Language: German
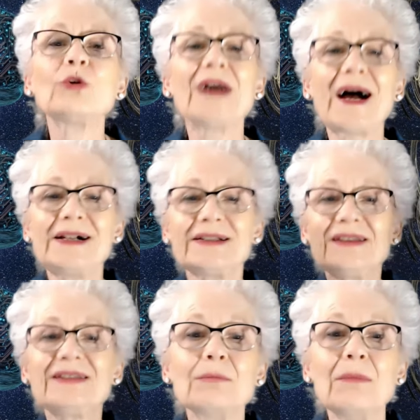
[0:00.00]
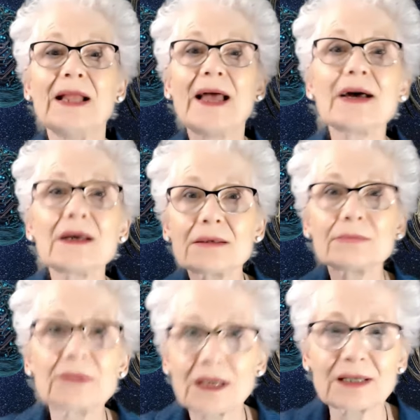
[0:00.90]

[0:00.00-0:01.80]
und all diesem Lärm,